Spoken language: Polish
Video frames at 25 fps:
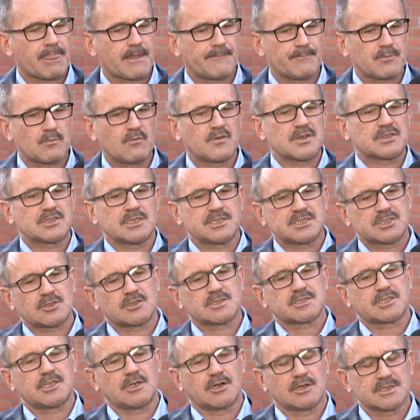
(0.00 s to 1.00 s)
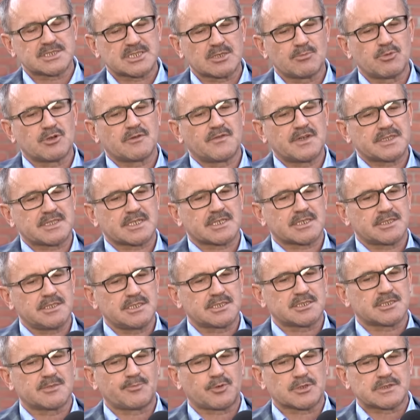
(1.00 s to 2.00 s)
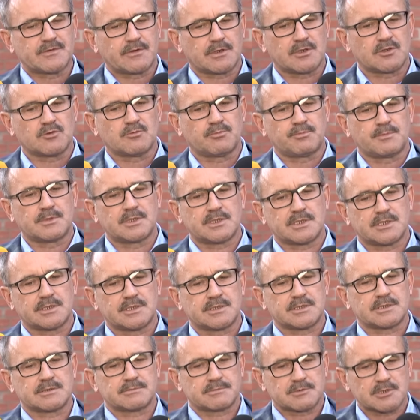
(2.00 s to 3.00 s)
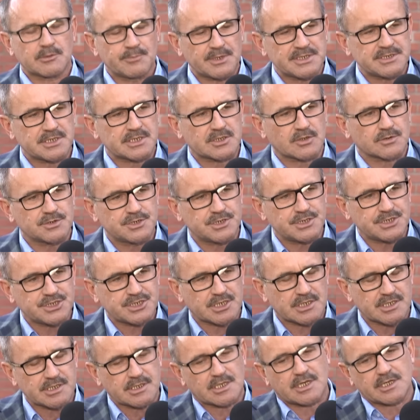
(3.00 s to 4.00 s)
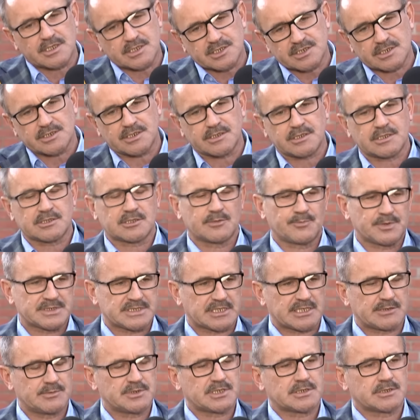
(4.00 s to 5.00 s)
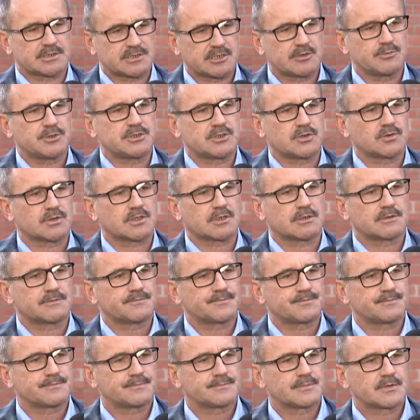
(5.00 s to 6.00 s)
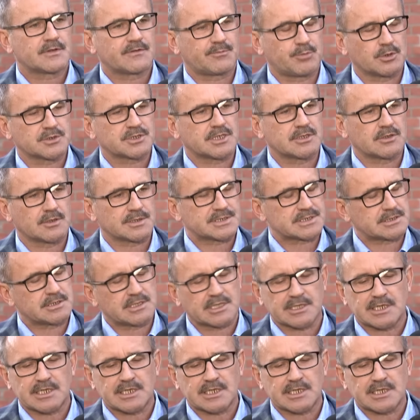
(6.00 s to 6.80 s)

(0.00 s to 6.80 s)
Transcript: Mówię, że środki osobowe, techniczne pozwolą, e, to będzie to dzisiaj, a jeżeli nie, to postaram się to zrobić jutro porze nocnej.